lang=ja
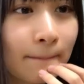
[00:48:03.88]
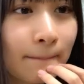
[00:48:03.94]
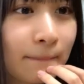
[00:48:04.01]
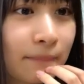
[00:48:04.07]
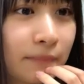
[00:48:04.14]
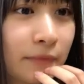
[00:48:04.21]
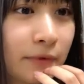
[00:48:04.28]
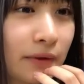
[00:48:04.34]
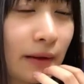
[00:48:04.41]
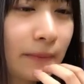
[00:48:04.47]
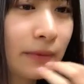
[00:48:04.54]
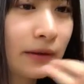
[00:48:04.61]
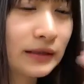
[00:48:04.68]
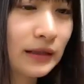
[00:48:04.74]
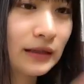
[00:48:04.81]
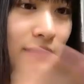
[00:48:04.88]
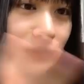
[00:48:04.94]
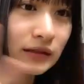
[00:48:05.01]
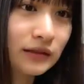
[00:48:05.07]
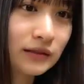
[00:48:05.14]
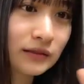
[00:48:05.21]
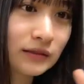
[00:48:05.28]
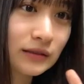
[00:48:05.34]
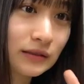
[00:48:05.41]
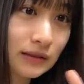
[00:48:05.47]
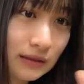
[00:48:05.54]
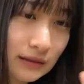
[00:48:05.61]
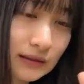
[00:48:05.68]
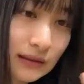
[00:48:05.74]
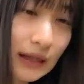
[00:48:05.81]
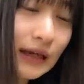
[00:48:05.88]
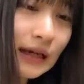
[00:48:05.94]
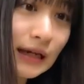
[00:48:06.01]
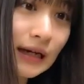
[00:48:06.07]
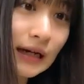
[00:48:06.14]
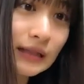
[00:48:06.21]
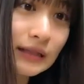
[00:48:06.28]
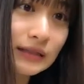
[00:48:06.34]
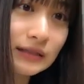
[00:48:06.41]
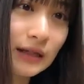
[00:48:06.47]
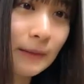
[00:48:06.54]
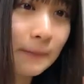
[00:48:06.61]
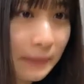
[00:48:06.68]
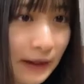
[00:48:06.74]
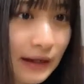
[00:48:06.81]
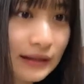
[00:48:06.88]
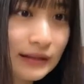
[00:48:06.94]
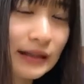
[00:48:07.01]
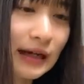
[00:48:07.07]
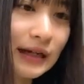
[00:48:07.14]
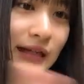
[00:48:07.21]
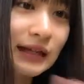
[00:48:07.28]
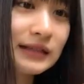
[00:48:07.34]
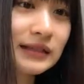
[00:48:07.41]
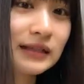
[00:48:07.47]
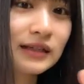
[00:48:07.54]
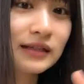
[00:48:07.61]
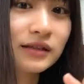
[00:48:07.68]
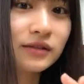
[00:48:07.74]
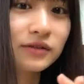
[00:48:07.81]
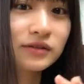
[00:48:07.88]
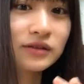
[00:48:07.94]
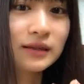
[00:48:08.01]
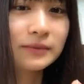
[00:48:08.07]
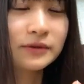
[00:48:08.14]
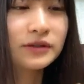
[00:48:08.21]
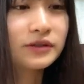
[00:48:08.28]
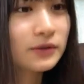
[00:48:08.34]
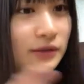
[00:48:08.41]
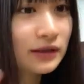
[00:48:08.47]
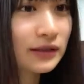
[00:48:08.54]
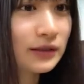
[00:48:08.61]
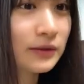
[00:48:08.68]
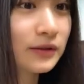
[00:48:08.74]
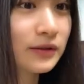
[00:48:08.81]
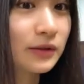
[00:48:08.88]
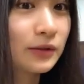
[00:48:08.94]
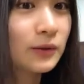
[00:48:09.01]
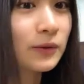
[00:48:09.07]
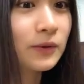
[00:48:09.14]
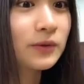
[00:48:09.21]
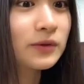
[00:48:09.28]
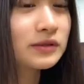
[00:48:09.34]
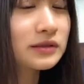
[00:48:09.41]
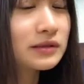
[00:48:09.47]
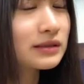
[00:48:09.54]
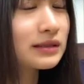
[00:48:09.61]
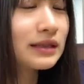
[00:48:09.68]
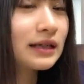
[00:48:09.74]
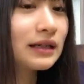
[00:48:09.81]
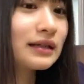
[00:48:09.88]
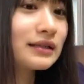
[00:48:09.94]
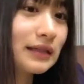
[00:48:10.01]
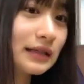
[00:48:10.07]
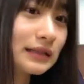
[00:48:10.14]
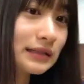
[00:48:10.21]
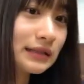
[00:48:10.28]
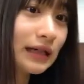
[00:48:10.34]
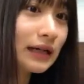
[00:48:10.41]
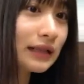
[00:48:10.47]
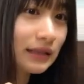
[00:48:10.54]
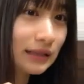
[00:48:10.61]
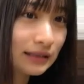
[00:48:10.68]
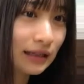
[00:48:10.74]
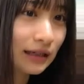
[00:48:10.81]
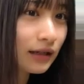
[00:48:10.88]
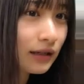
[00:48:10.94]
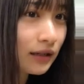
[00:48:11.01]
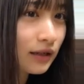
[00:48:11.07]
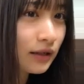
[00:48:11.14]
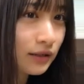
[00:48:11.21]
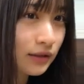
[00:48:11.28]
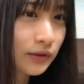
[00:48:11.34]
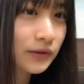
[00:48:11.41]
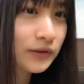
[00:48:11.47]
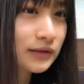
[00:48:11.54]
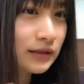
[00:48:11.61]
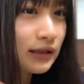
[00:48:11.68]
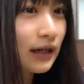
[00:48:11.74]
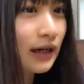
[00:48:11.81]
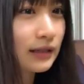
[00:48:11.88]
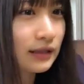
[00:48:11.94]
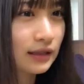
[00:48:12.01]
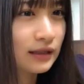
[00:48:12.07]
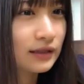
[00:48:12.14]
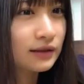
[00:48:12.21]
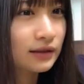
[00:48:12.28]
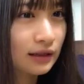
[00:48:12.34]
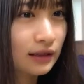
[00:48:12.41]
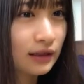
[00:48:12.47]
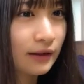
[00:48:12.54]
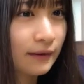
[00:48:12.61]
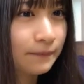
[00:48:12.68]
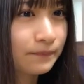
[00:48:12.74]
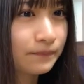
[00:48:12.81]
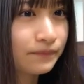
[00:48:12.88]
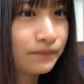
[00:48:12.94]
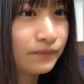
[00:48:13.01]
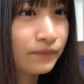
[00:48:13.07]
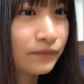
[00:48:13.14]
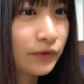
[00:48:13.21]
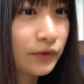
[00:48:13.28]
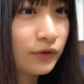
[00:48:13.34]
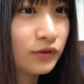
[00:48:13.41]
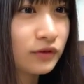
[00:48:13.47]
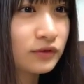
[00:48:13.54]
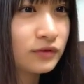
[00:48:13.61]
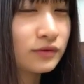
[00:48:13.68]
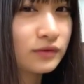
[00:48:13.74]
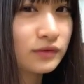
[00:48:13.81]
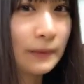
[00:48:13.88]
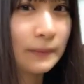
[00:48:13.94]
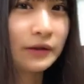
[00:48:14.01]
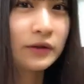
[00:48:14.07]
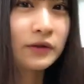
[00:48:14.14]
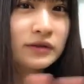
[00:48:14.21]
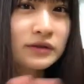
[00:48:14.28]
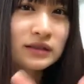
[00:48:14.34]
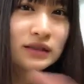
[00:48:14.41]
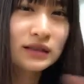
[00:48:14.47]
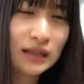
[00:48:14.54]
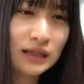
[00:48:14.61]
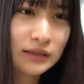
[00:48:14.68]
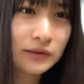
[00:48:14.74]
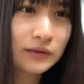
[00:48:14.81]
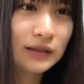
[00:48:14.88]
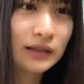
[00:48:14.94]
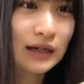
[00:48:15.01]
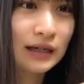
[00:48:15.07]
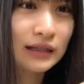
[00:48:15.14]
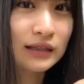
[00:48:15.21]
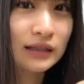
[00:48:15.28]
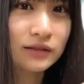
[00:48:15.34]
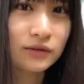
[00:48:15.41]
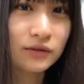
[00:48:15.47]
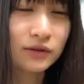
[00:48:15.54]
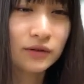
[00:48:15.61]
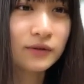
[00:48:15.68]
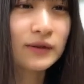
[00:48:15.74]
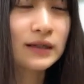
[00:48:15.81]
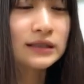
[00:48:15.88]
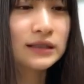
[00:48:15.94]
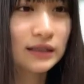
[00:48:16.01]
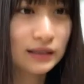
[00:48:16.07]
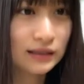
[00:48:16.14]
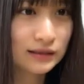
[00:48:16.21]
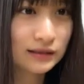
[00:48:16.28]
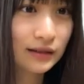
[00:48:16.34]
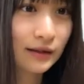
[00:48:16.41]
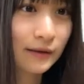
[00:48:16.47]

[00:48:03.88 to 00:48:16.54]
そうやっぱさ玄関にさパンって張り出されるとさもう一人一人の登校する時間がさ違ってさ教室に入っていくからそうやっぱ教室にね一人で入っていくのって怖いじゃないですか